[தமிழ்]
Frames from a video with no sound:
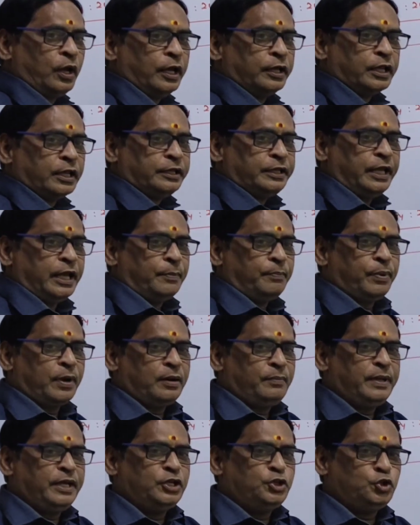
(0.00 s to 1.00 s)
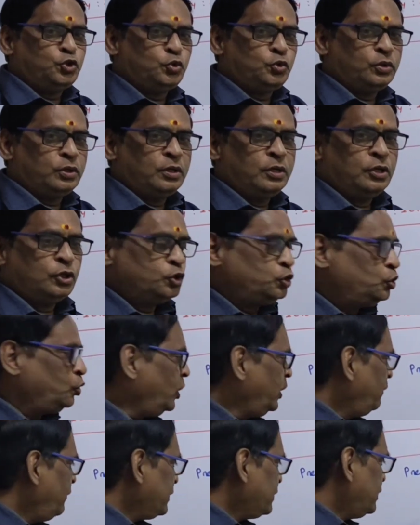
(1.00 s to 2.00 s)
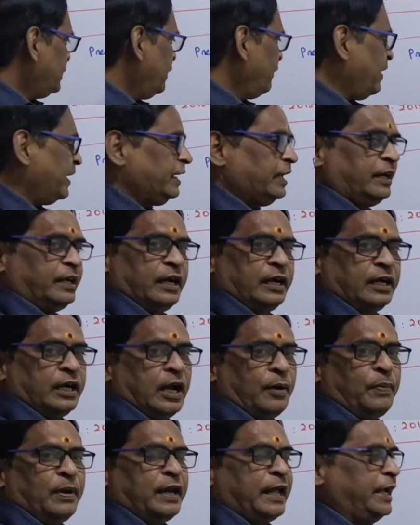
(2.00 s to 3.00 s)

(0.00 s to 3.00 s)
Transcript: ஏதாவது ஏப்ரல் மே ஜூன் ஜூலை ஃபஸ்ட்டு தான் வாங்கியிருக்காங்க அப்போ